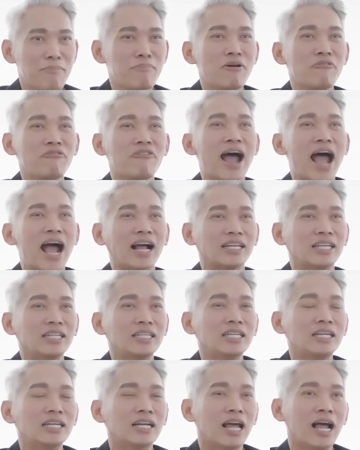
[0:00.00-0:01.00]
ลับมาฝากนิ
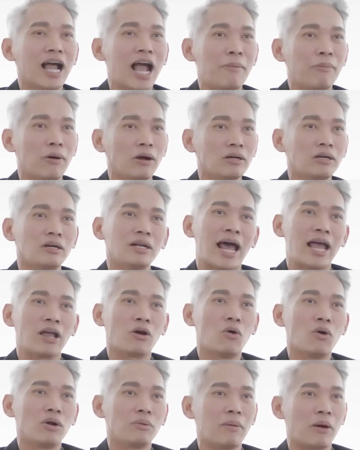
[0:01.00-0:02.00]
ดนึงนะครับก็คือหลาย
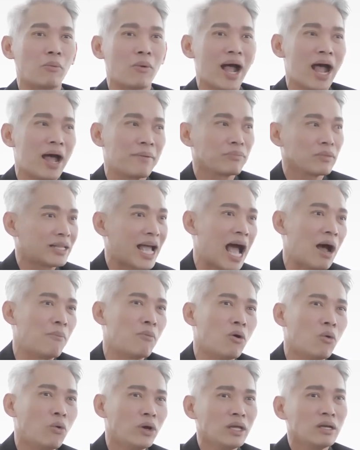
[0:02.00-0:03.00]
คนแบบว่าถาม
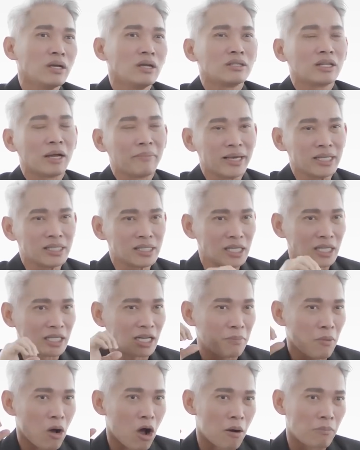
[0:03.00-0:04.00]
ว่าอุ๊ยทำไมฉีด
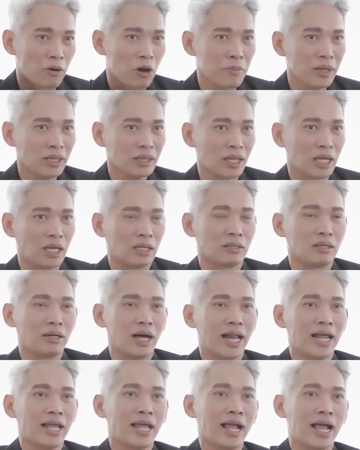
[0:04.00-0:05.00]
น้ำหอมแล้วไม่ติดหรื
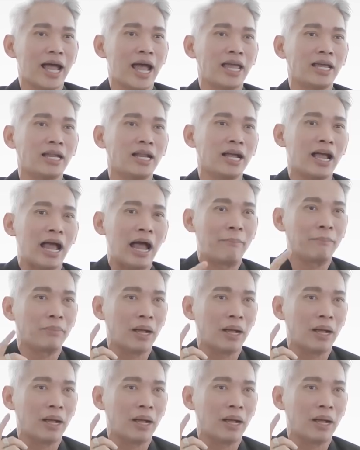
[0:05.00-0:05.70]
ออะไรยังไงนะครั